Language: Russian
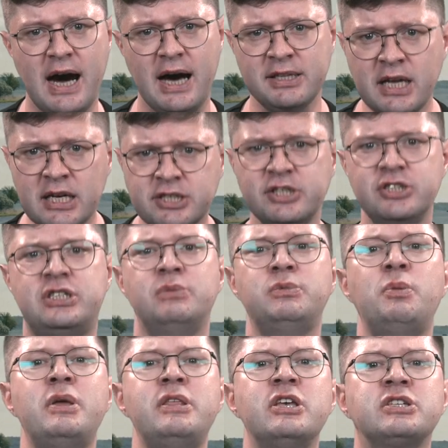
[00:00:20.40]
Анашкин, тем
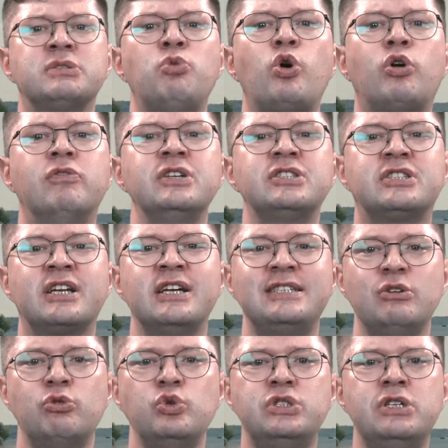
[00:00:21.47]
не менее, смог
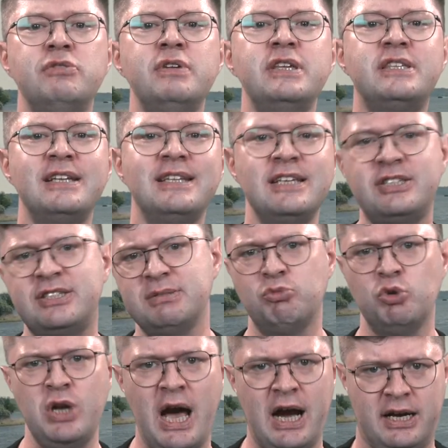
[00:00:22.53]
выстроить удивительный
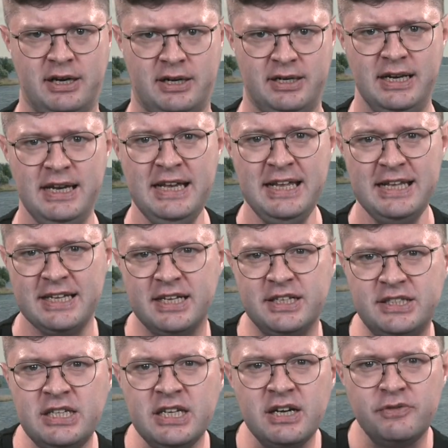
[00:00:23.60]
симулятор,
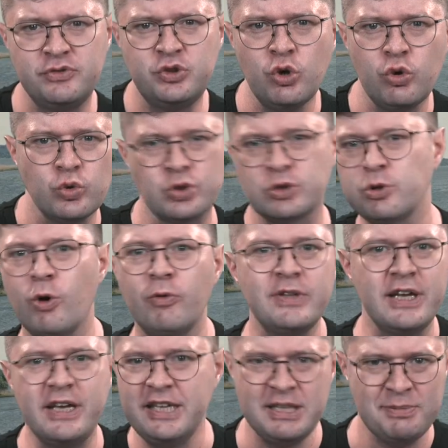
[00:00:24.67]
где все условно
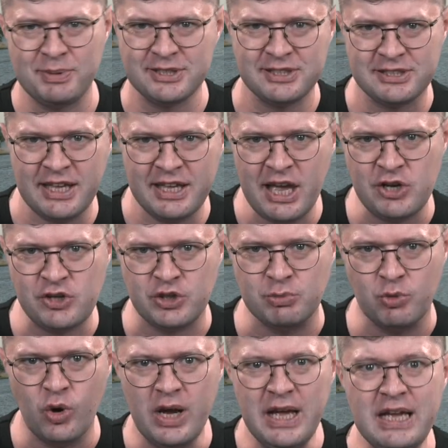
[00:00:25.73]
и не
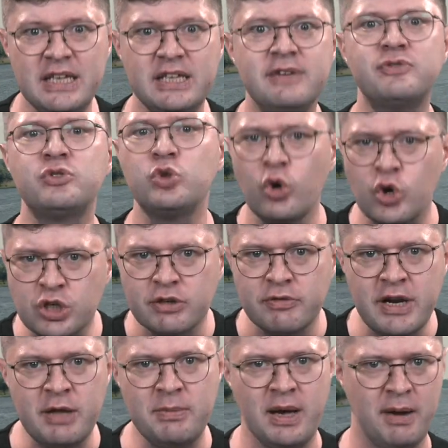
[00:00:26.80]
по-настоящему, и в то же
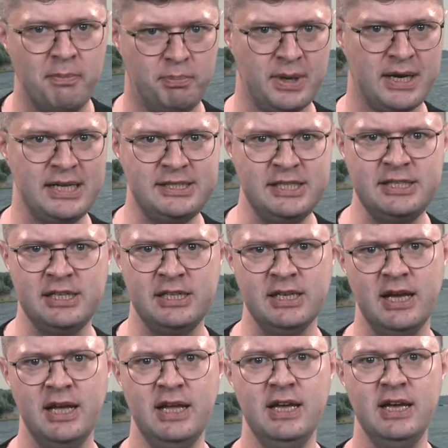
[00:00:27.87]
время
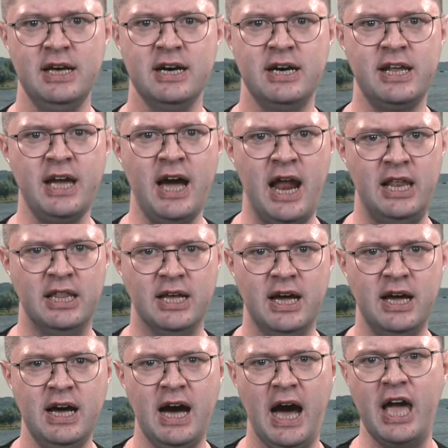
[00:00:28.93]
поразительно реально.
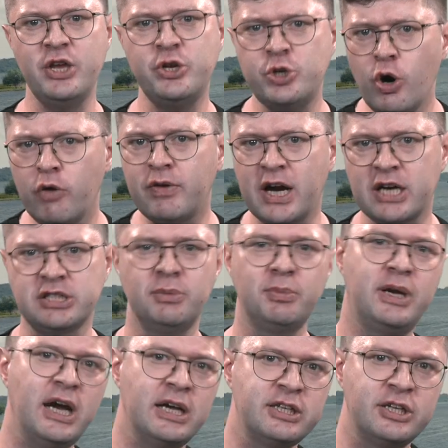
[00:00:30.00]
А еще в каждом
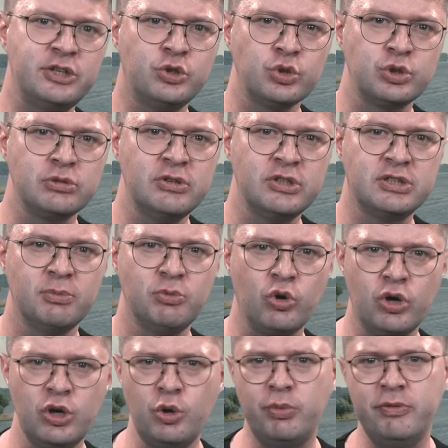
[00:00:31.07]
кадре чувствуется требуется
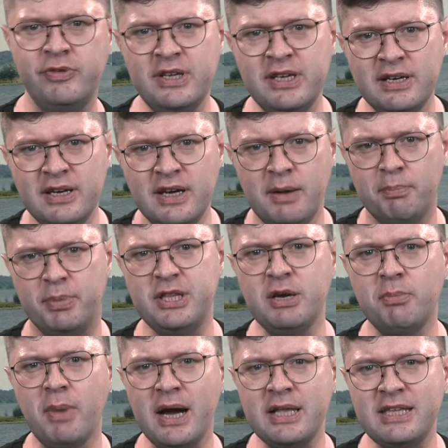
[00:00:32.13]
много любви,
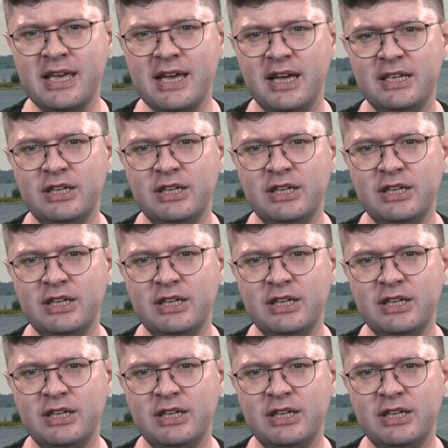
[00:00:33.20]
понимания